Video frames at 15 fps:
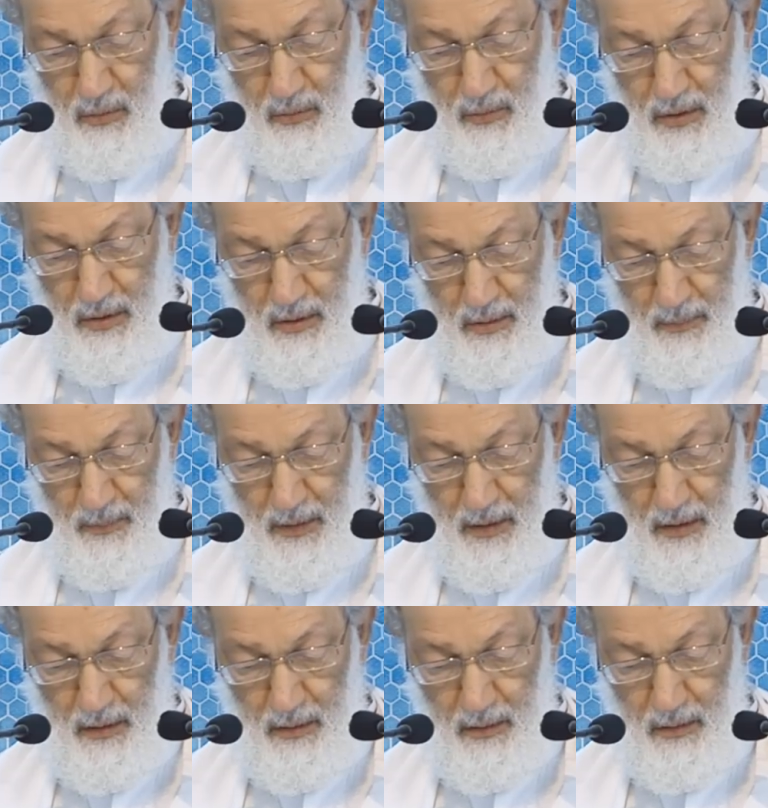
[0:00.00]
هو
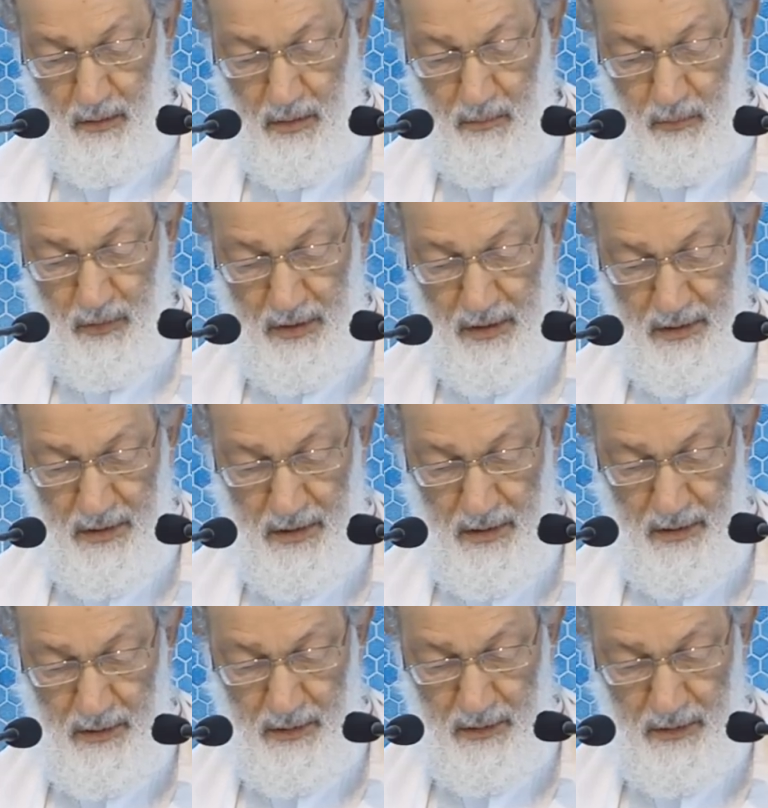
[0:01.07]
أقرب إلى
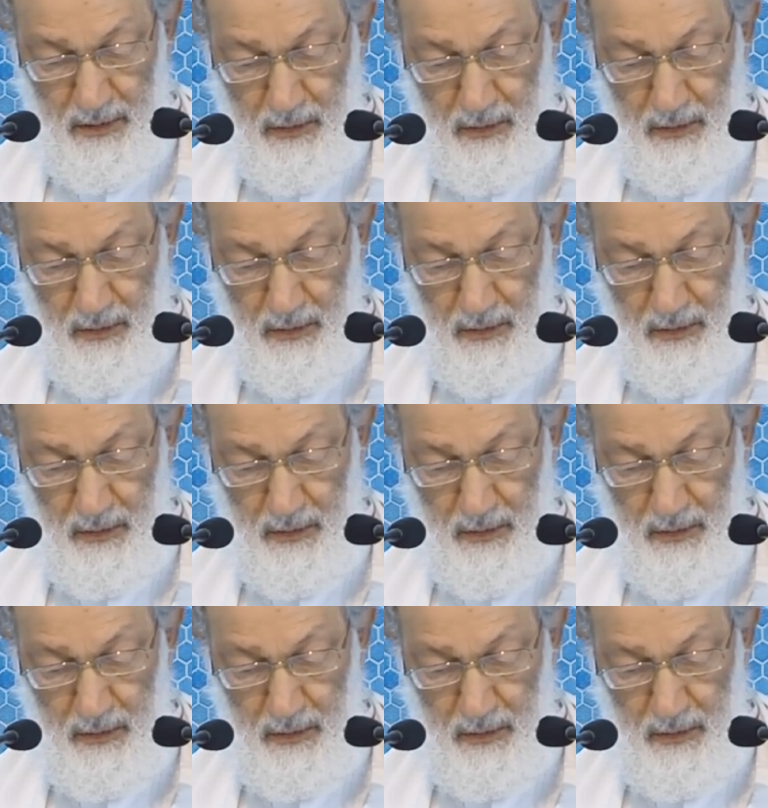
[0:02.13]
الحق